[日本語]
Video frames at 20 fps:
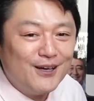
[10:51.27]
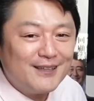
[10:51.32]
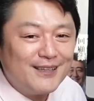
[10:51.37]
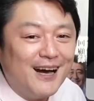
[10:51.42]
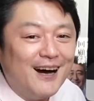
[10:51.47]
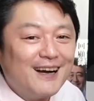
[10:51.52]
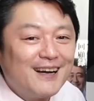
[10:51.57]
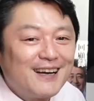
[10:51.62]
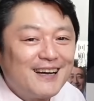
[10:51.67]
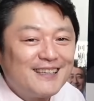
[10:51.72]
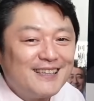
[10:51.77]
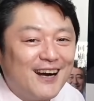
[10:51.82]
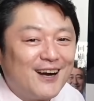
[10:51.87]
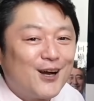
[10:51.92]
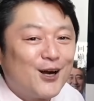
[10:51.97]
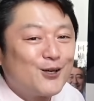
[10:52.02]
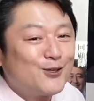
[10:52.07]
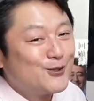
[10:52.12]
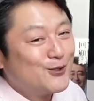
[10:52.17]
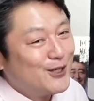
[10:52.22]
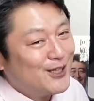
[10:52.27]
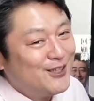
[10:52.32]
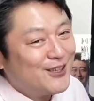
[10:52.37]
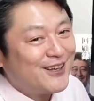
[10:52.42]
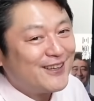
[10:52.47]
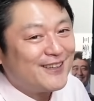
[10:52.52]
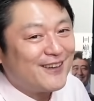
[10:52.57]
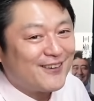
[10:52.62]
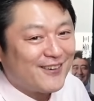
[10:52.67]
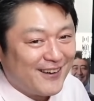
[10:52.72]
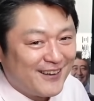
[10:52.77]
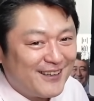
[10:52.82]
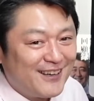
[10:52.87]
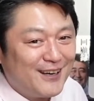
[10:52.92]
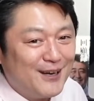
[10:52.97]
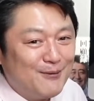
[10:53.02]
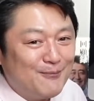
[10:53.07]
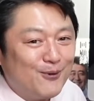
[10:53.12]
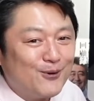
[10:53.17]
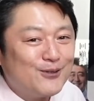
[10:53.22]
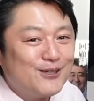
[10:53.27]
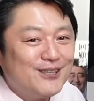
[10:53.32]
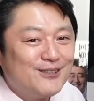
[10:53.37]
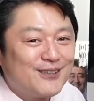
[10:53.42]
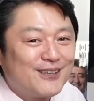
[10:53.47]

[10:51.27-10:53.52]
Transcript: 難関くぐり抜けたのかな潜り